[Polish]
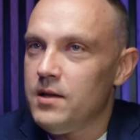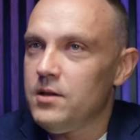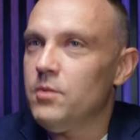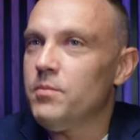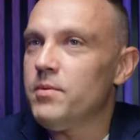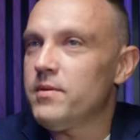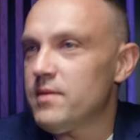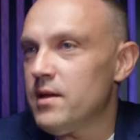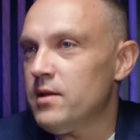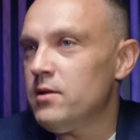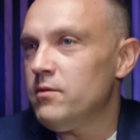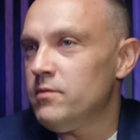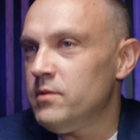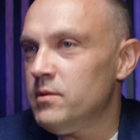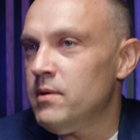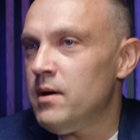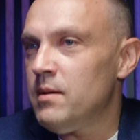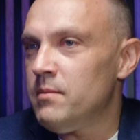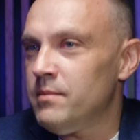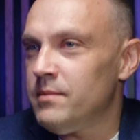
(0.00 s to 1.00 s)
to
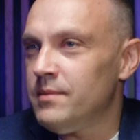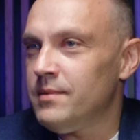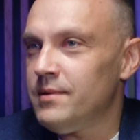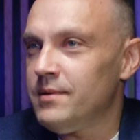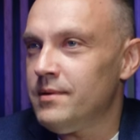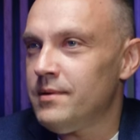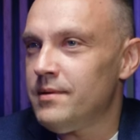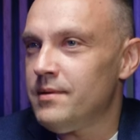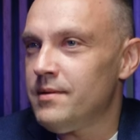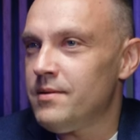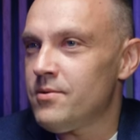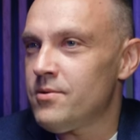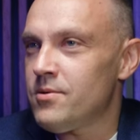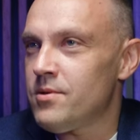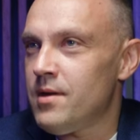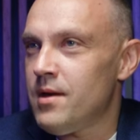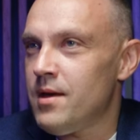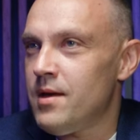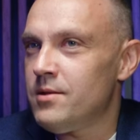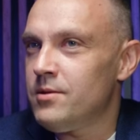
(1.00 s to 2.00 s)
postanowiłem,
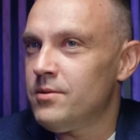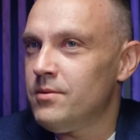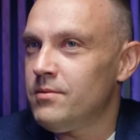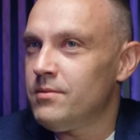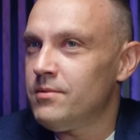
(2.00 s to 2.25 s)
że